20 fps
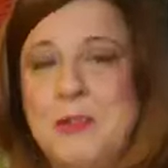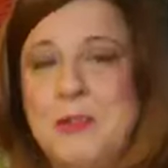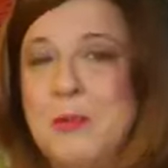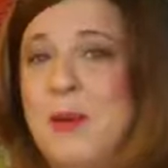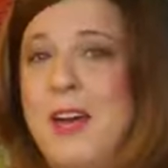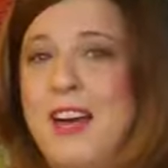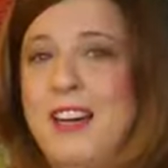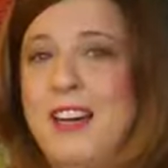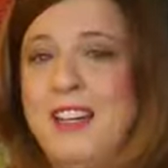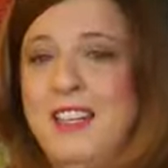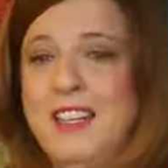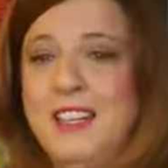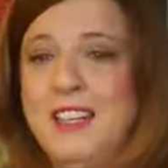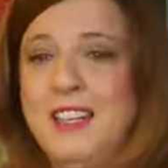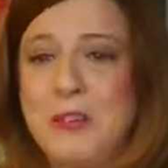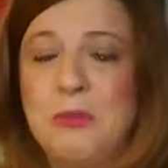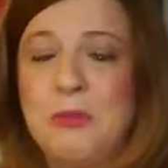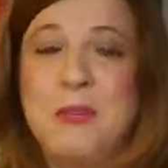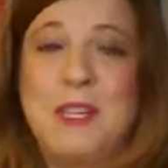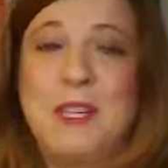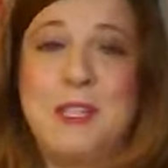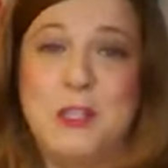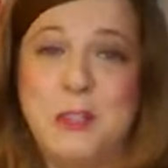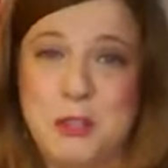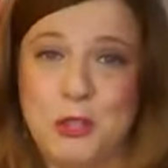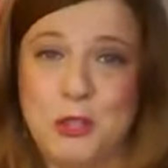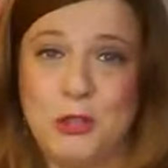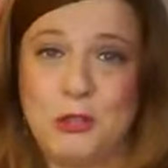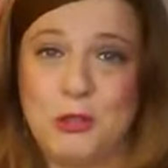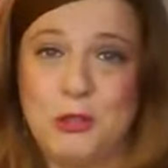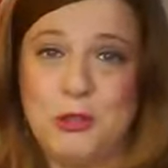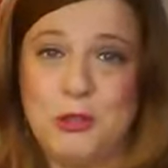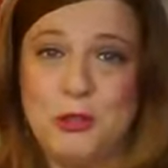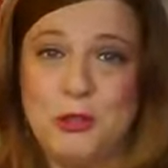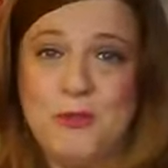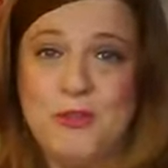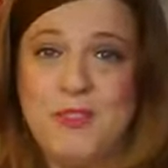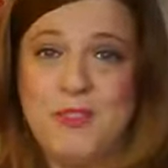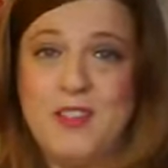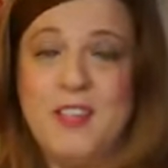eh, due anni, dal
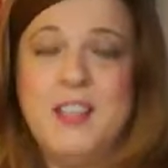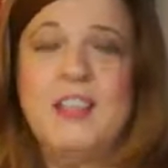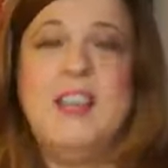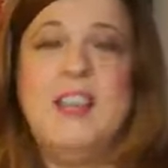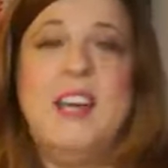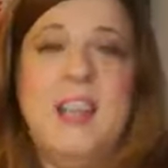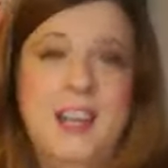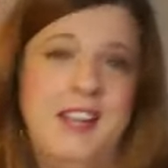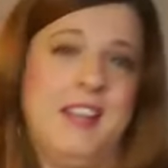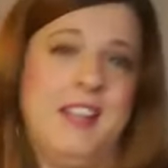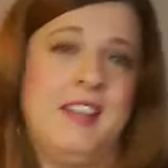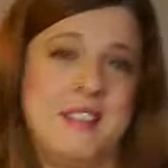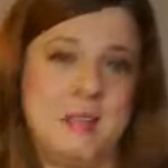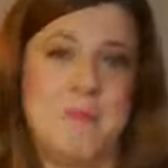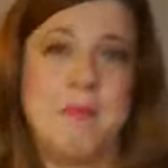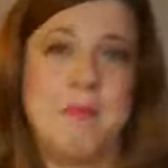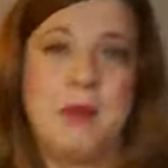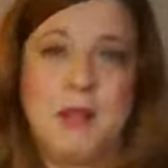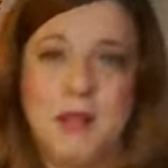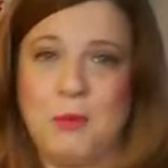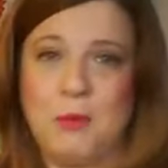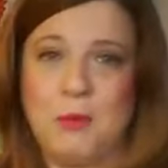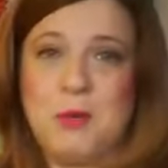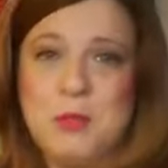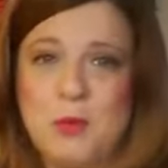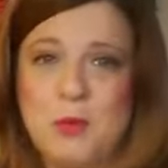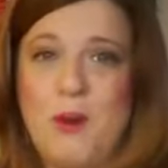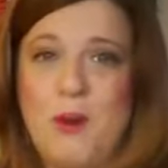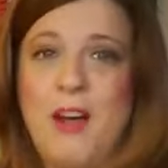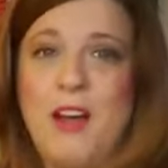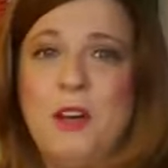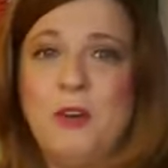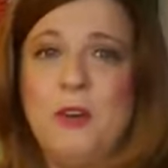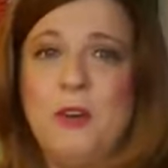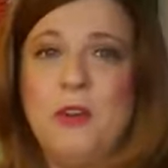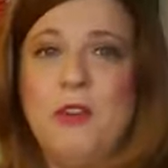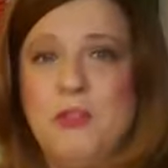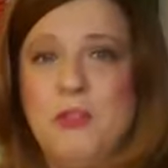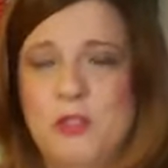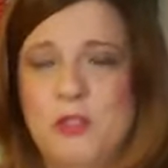2018, e sempre da questo
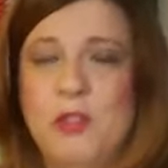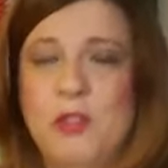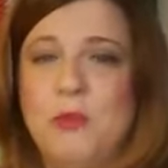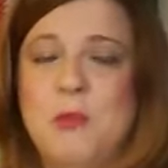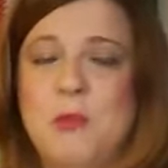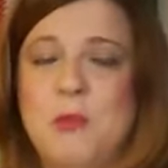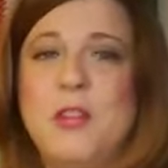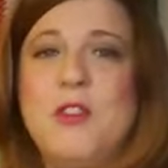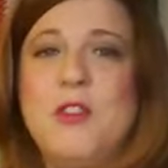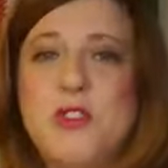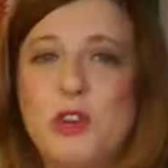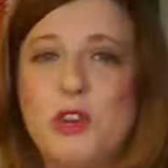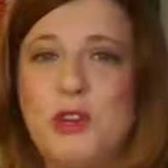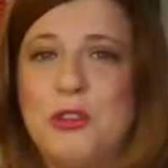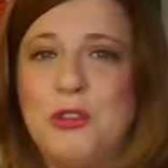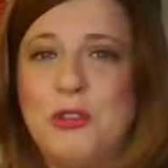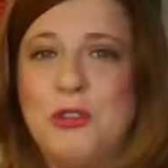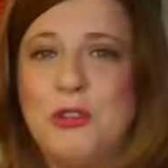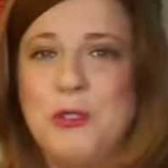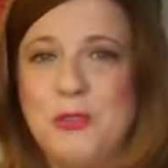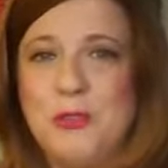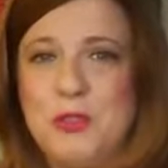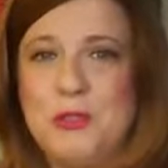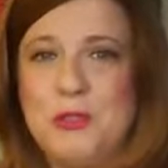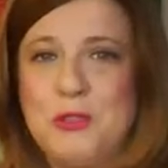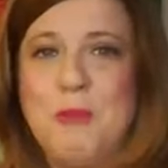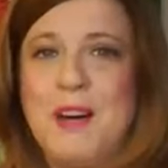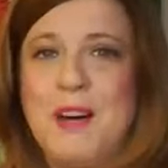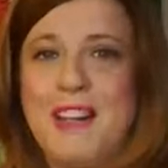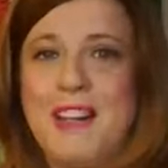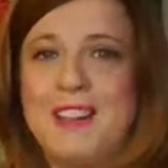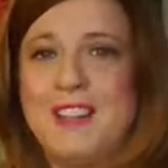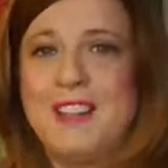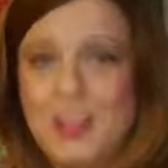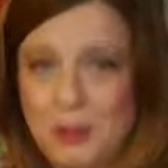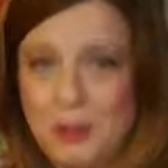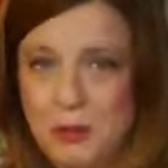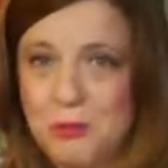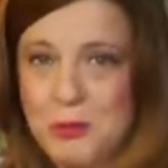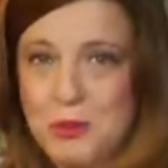anno, cioè dal 2018, faccio parte
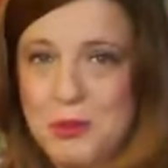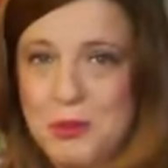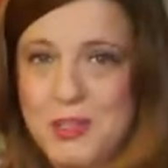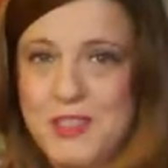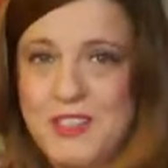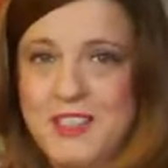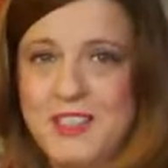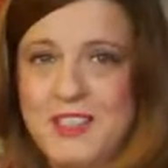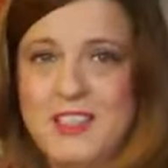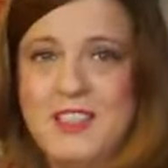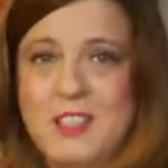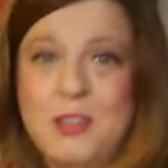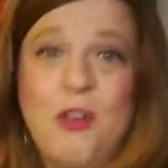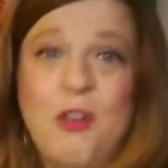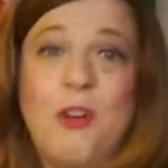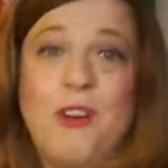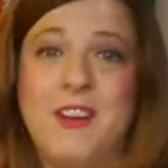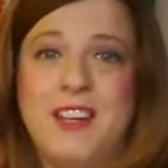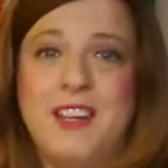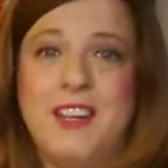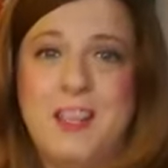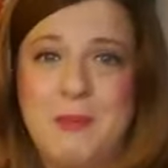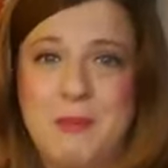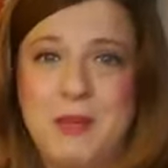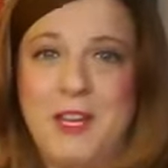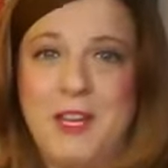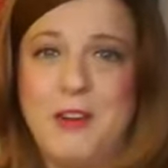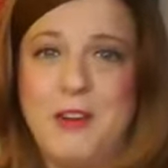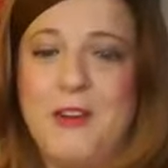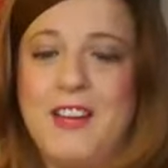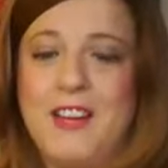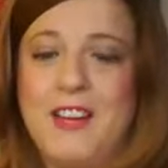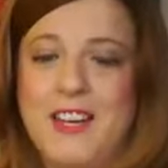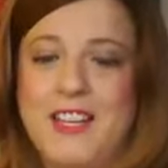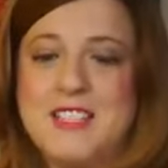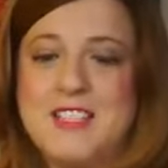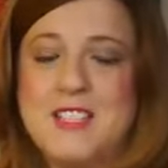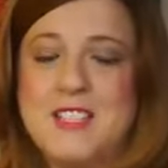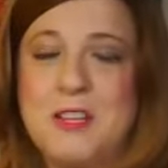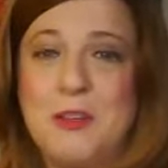della community di donne che migrano
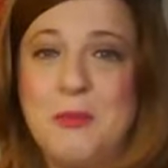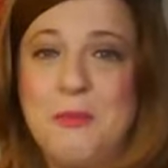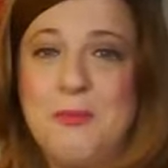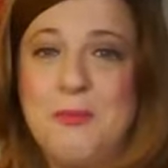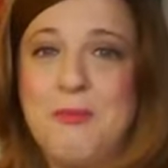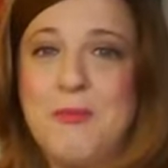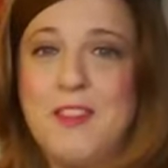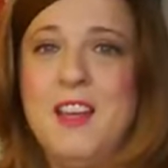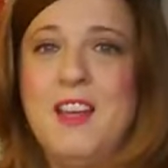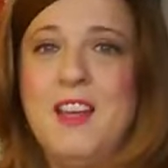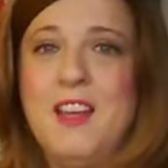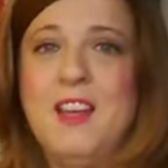all'estero.